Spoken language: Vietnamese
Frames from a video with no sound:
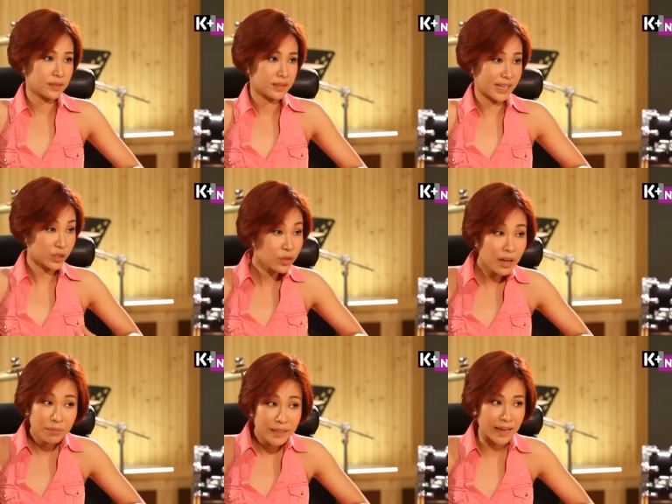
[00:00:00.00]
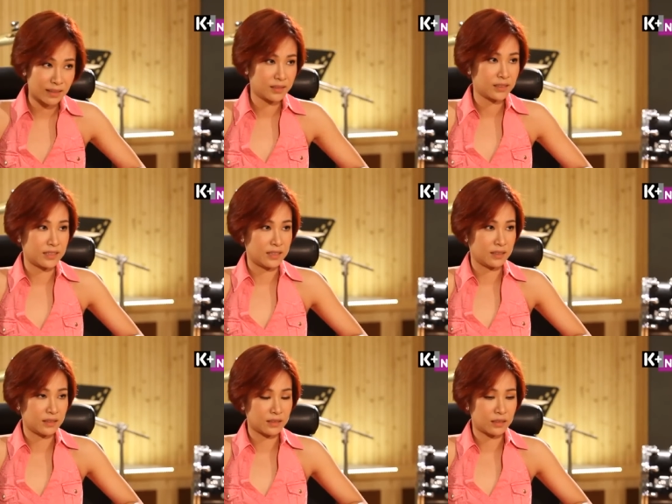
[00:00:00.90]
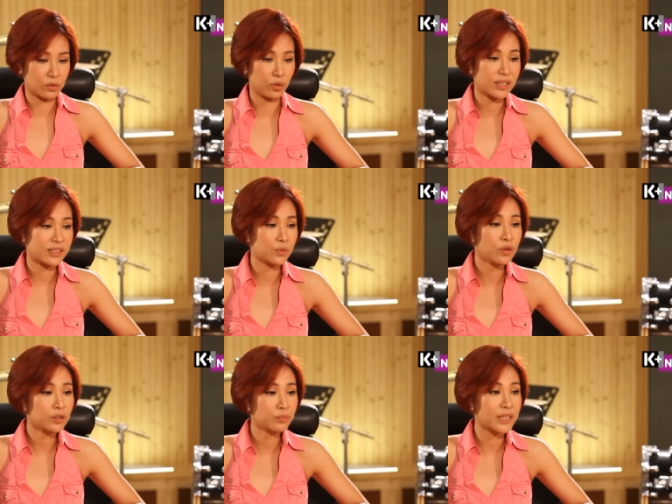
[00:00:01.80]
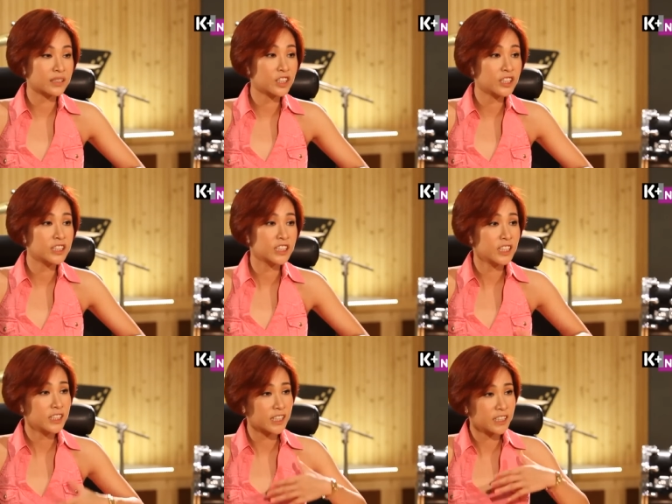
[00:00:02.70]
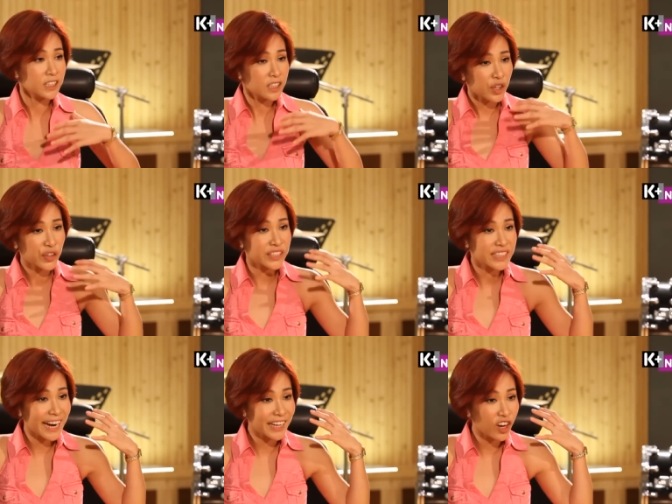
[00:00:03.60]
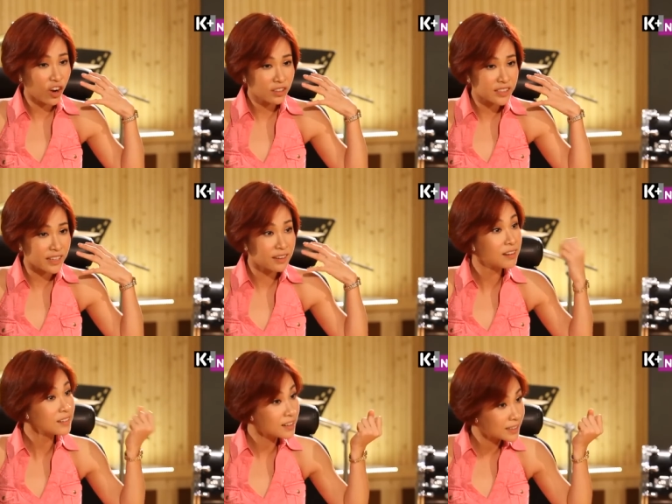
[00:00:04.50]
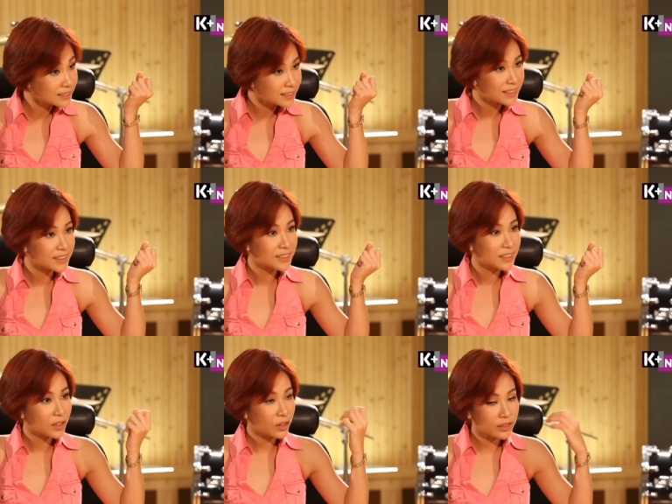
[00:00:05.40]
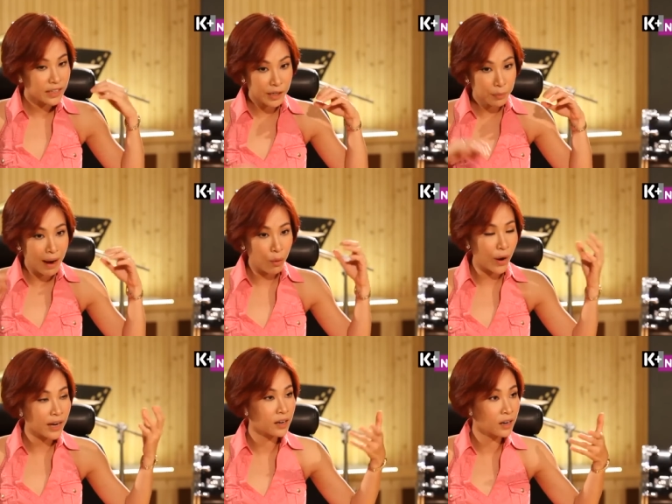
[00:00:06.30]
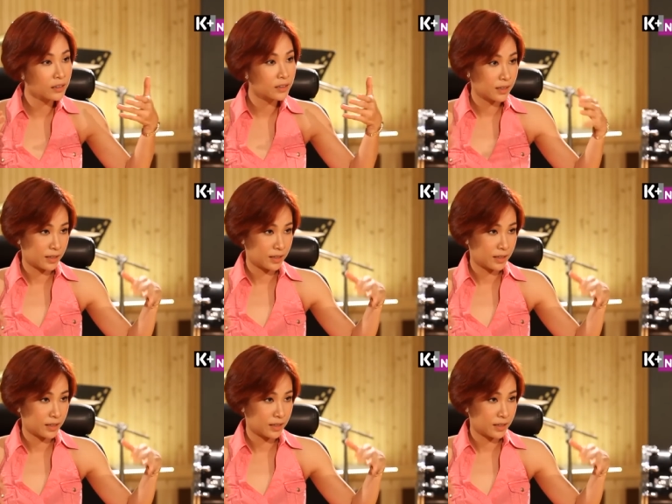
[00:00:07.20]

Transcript: sản xuất âm nhạc à. của nhạc sĩ quốc trung dành cho linh thì linh nghĩ có những cái nó sẽ lớn hơn ừ. có những cái nó bao quát hơn